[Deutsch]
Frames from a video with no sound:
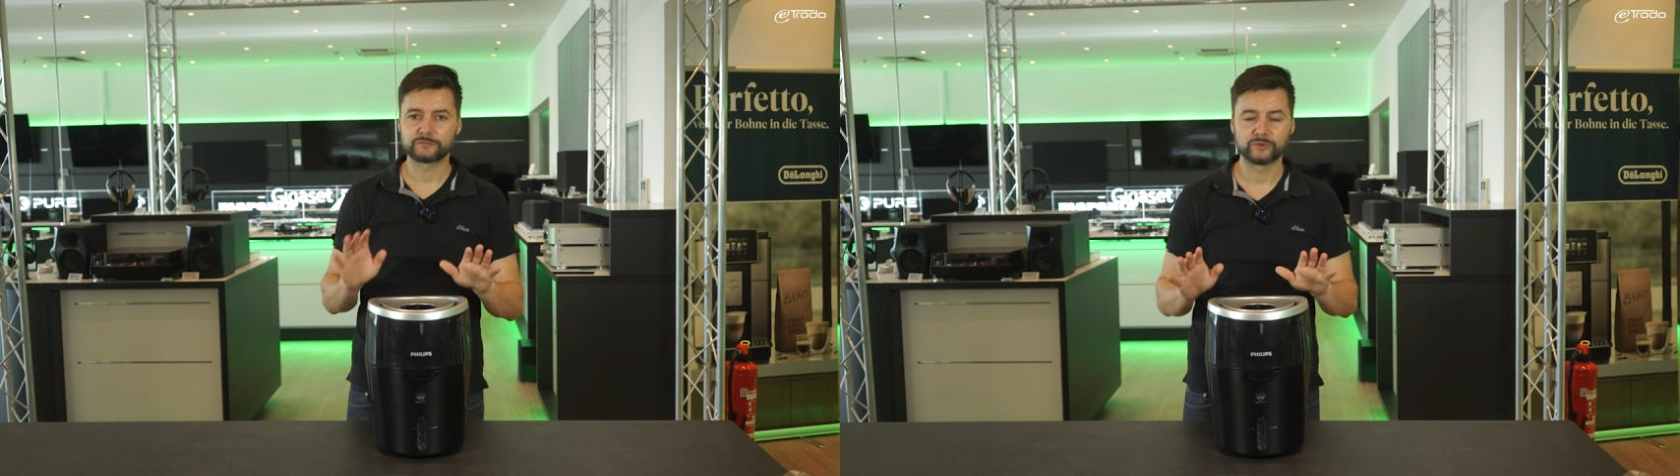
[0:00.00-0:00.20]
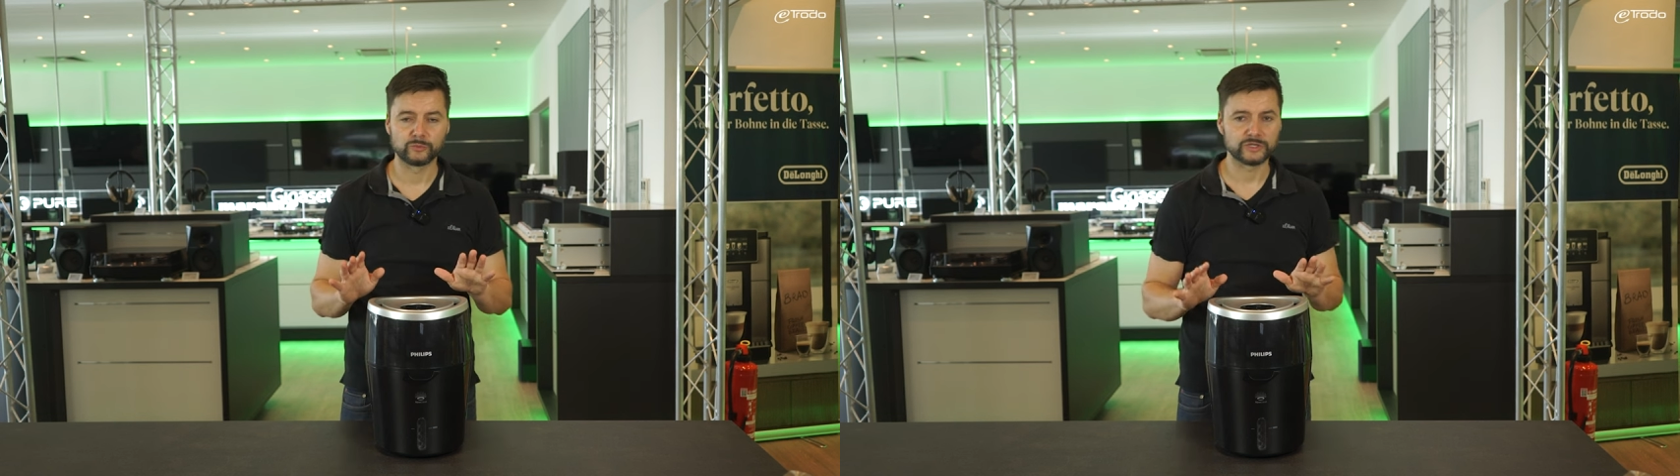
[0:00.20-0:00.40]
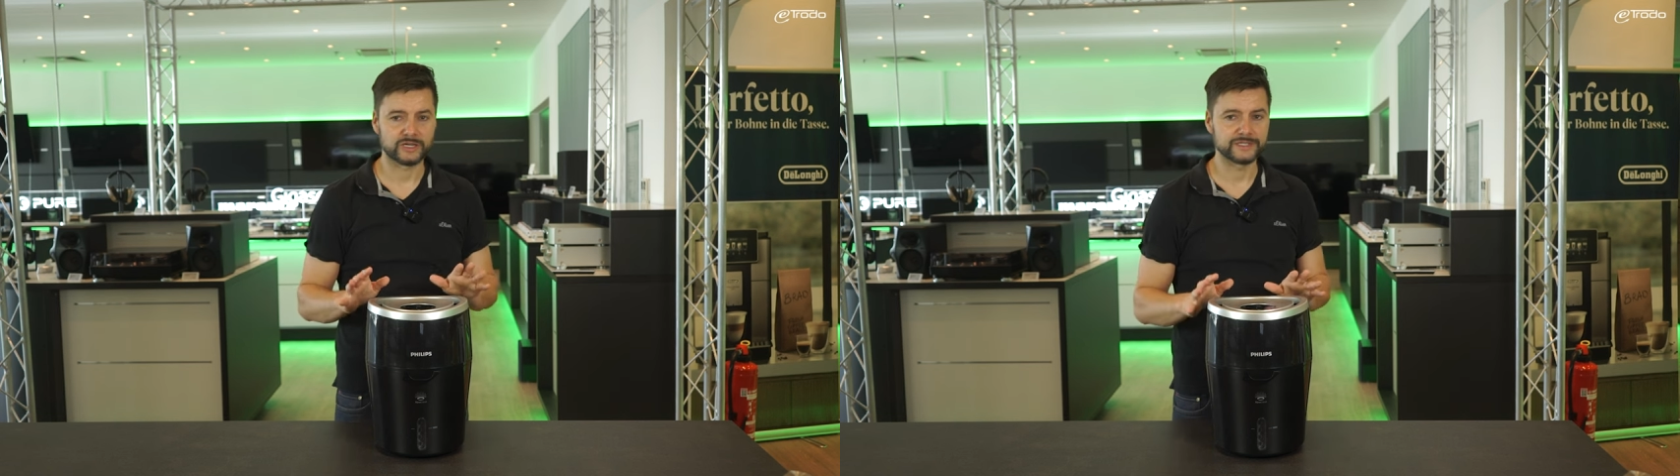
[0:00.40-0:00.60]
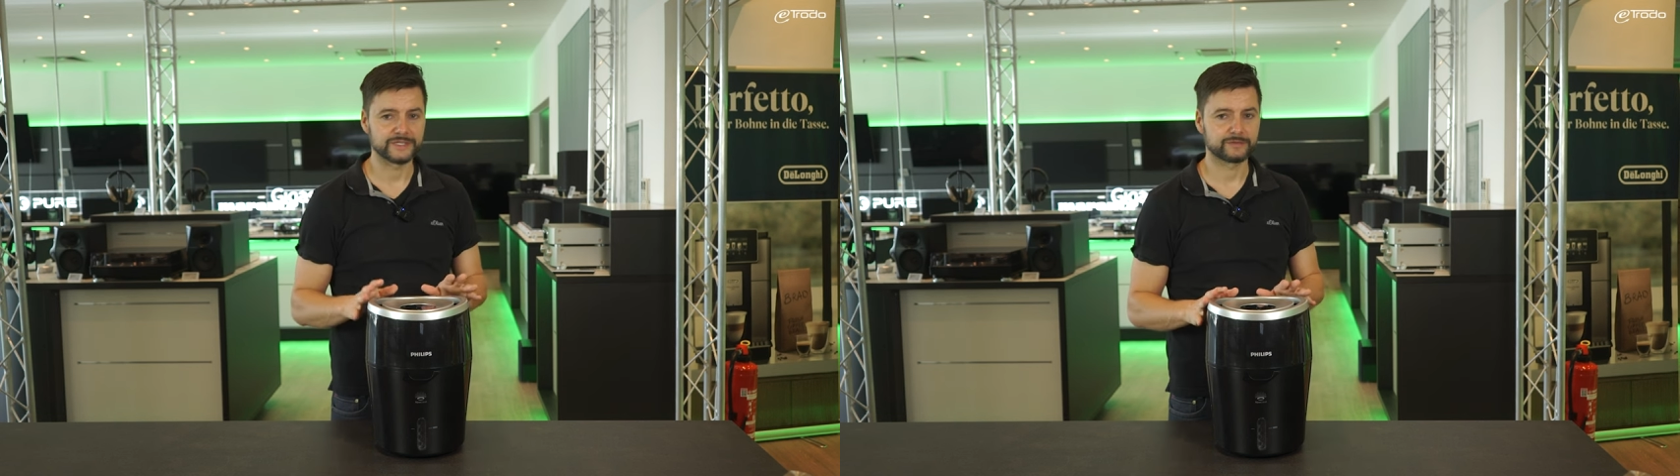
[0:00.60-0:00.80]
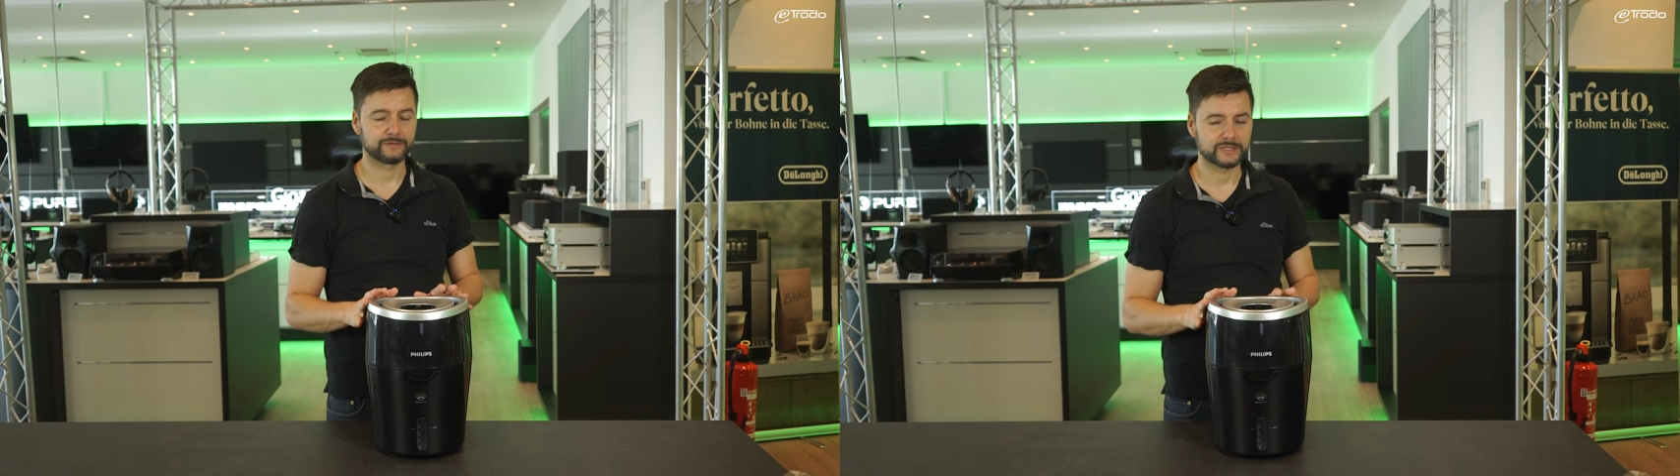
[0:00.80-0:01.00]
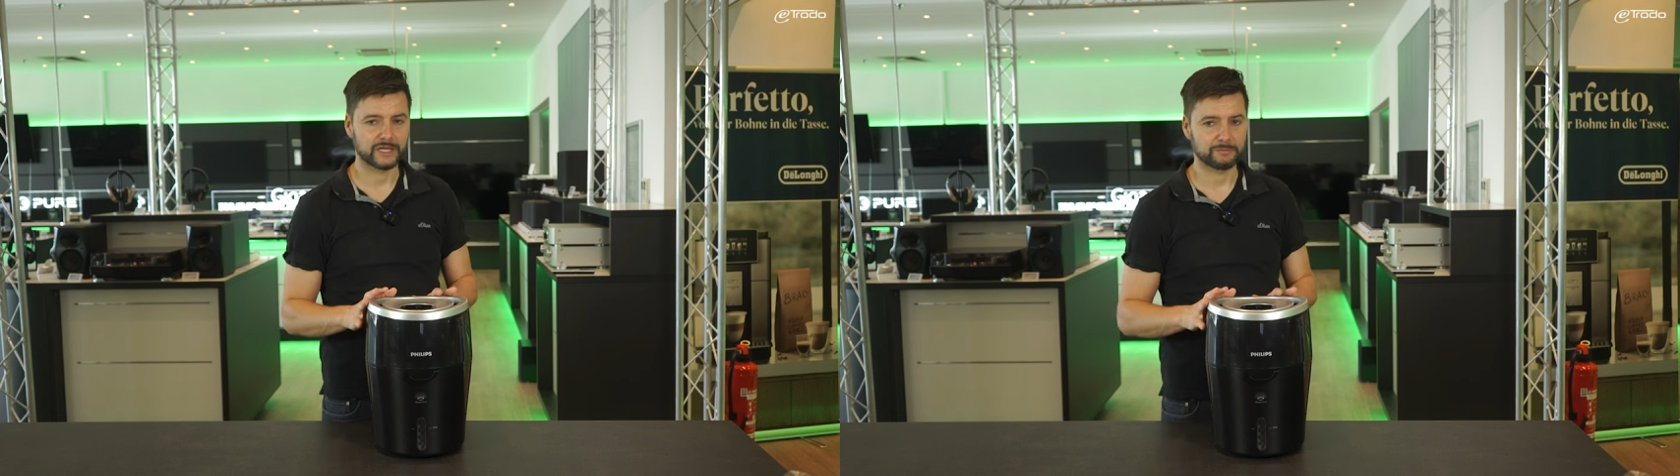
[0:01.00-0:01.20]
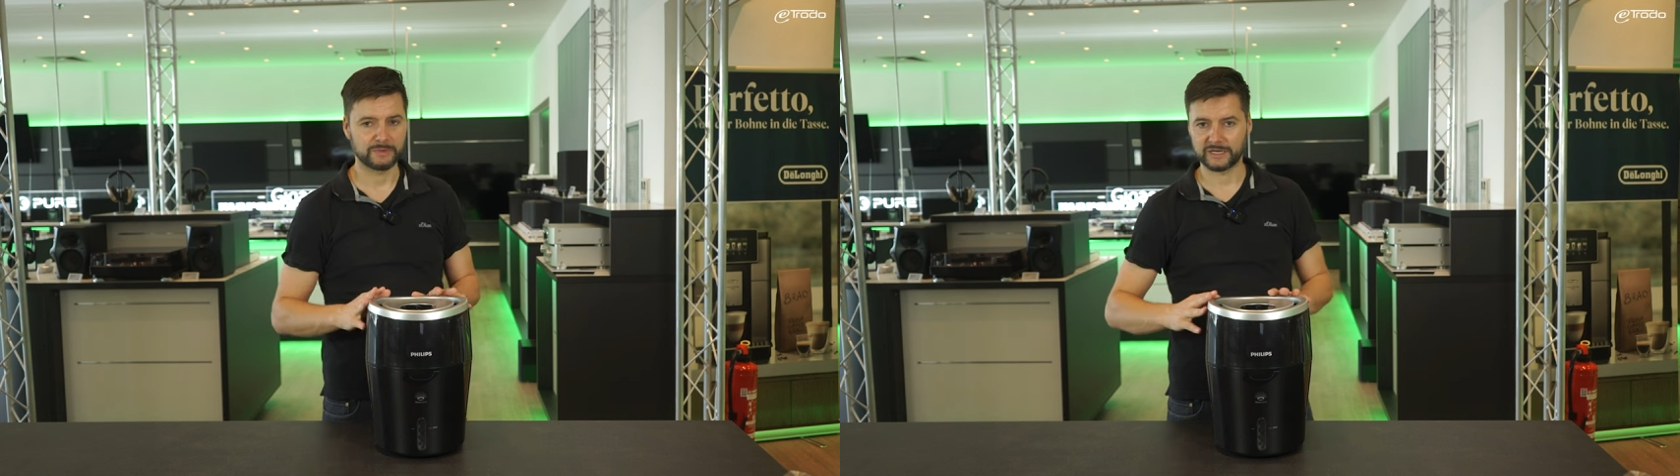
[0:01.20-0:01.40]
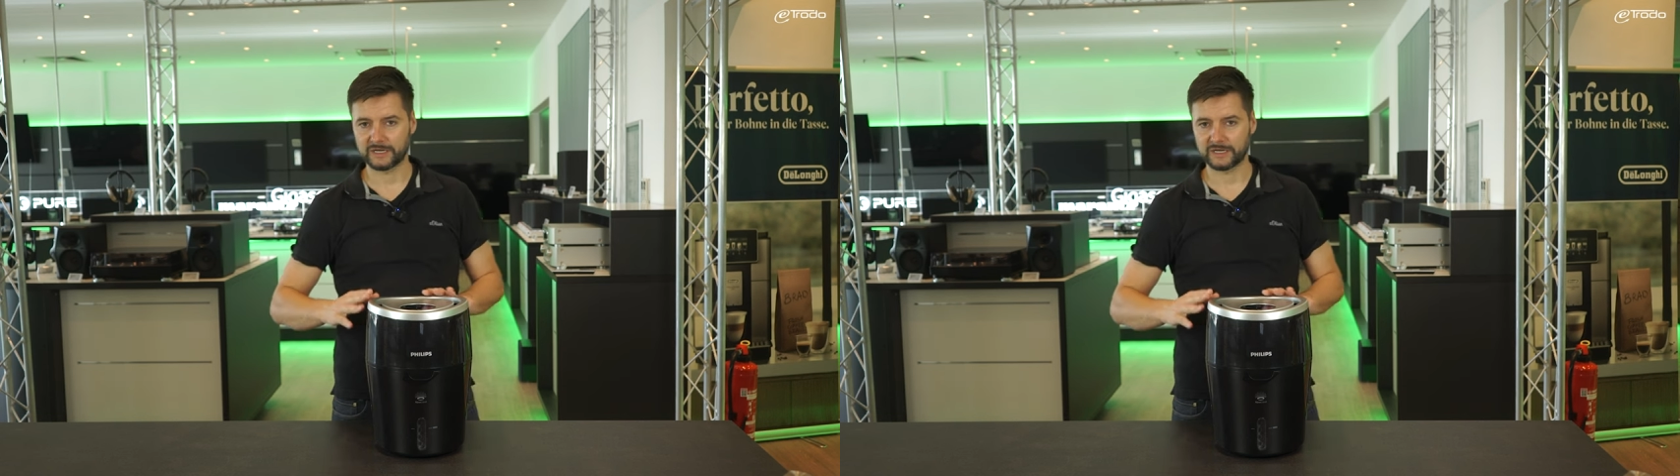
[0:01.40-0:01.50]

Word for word: 35 Quadratmeter.